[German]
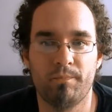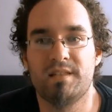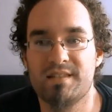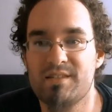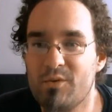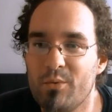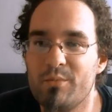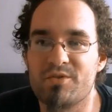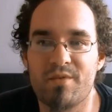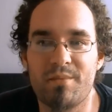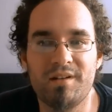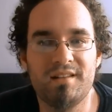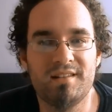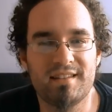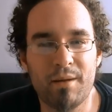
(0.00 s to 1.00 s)
Es ist komisch, wenn
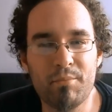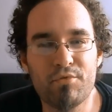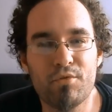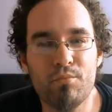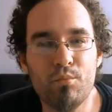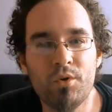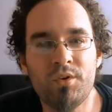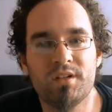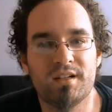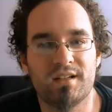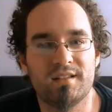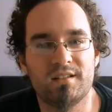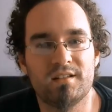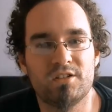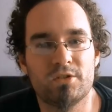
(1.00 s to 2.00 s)
man den Dampf im Mund
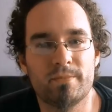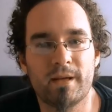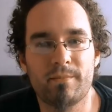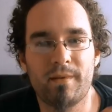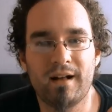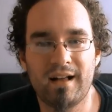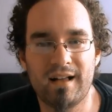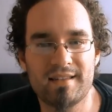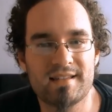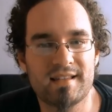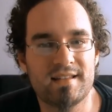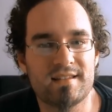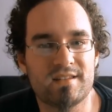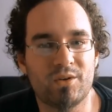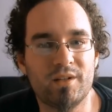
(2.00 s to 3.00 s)
hat, schmeckt man ganz,
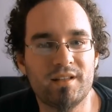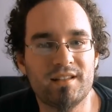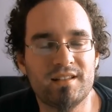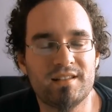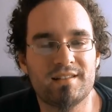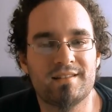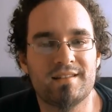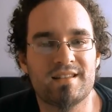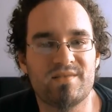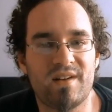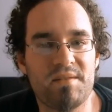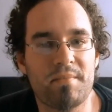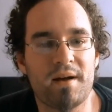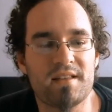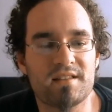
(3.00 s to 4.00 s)
ganz deutlich das
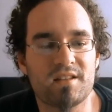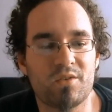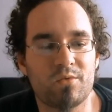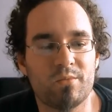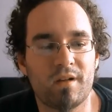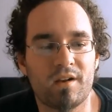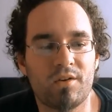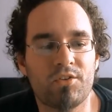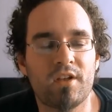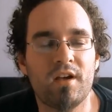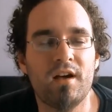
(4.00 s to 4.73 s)
Waldmeister-Aroma raus.